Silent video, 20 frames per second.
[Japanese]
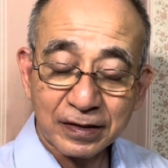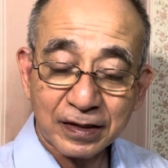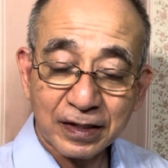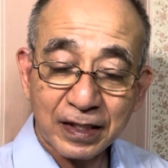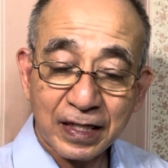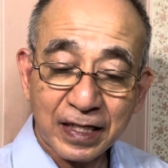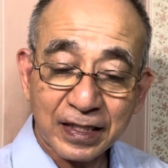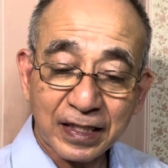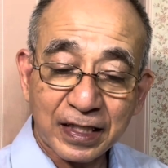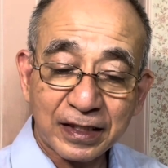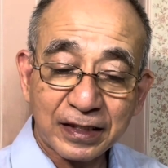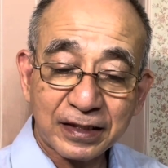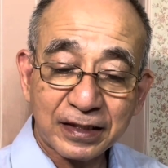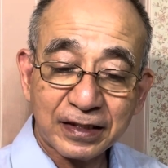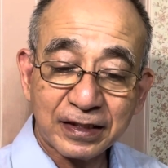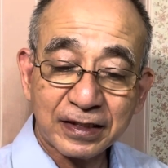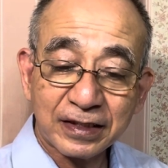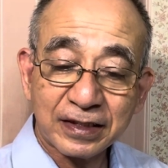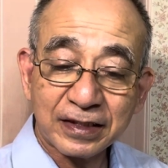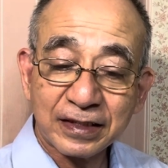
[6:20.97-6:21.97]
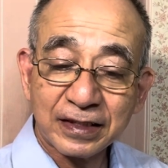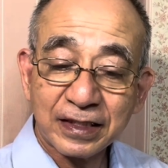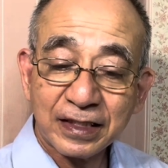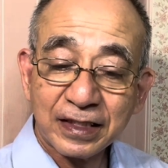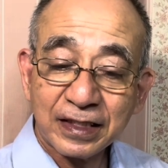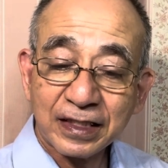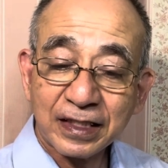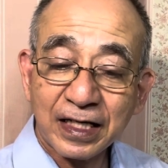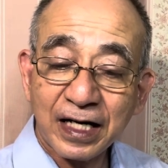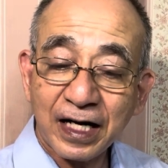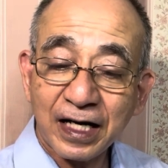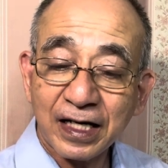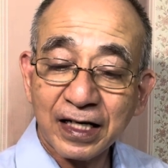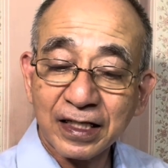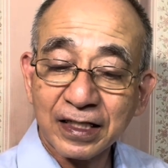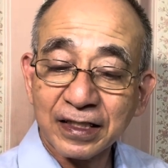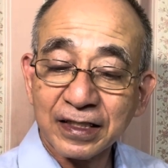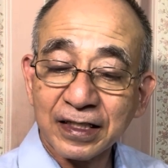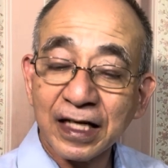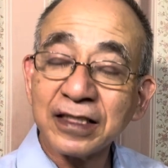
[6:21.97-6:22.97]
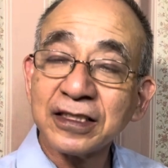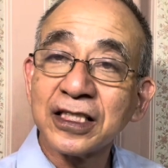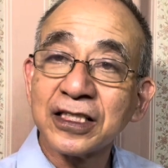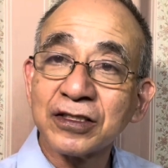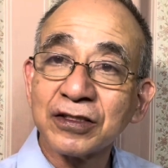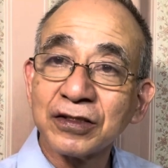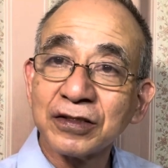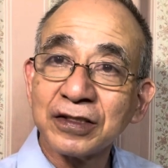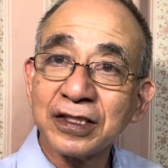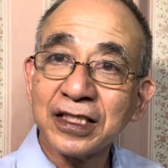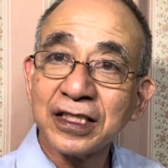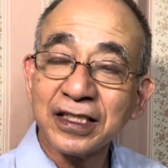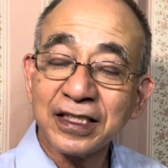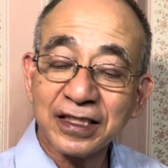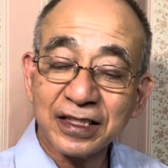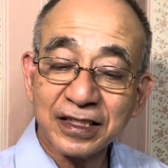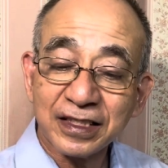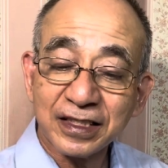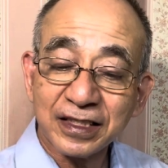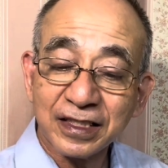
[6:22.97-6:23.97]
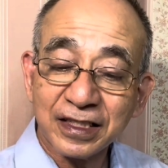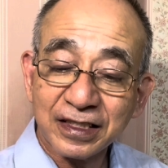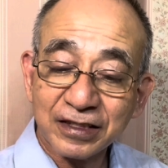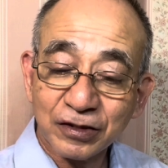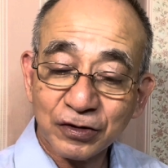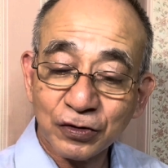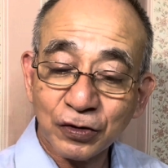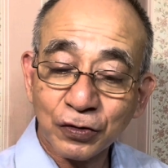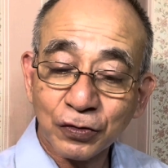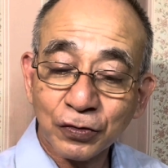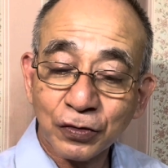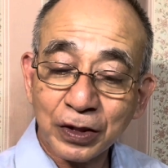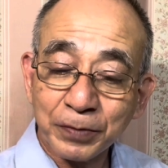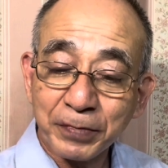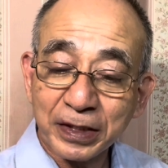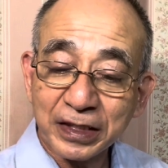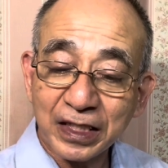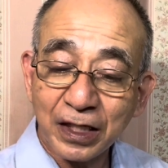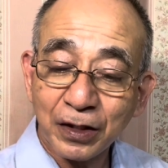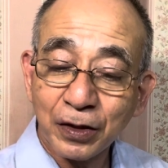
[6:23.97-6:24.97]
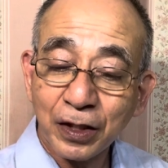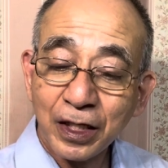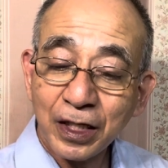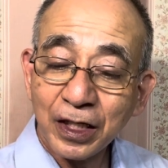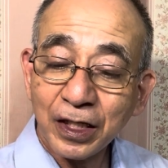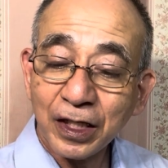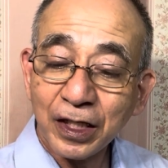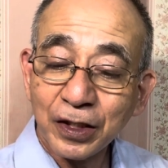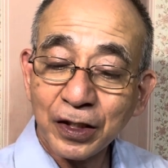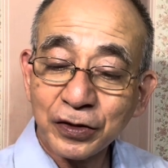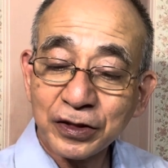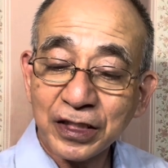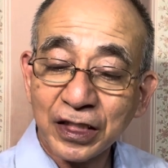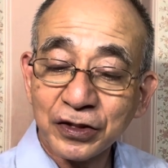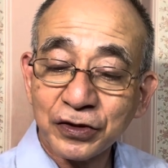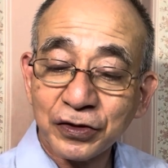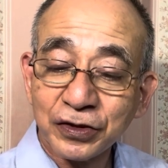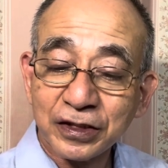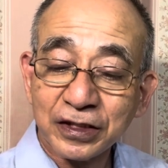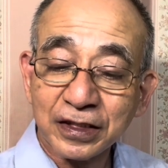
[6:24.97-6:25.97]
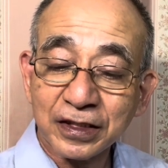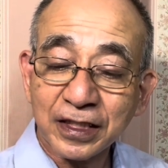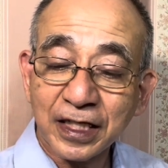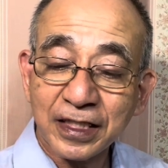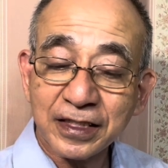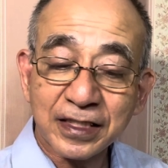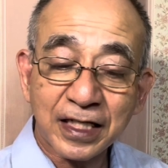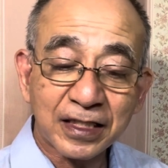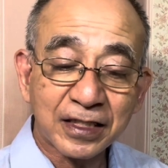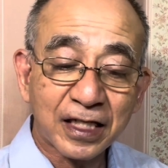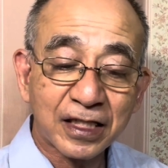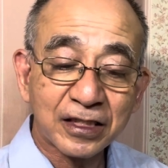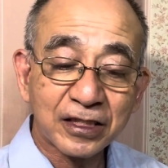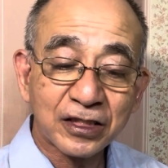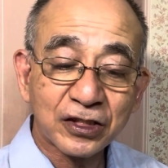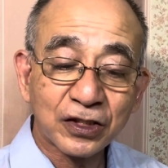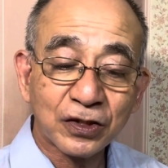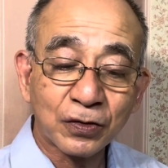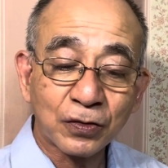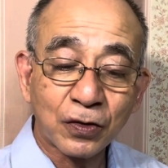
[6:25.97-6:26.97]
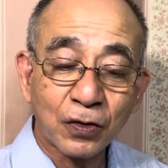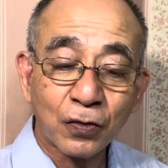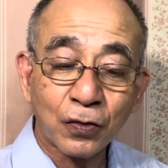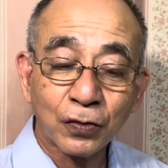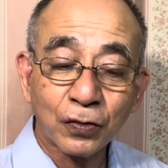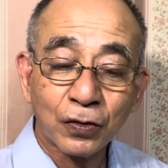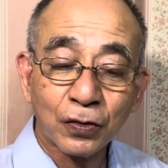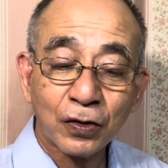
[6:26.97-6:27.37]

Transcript: 壊が現実にということでまたロシア出身経済アナリストの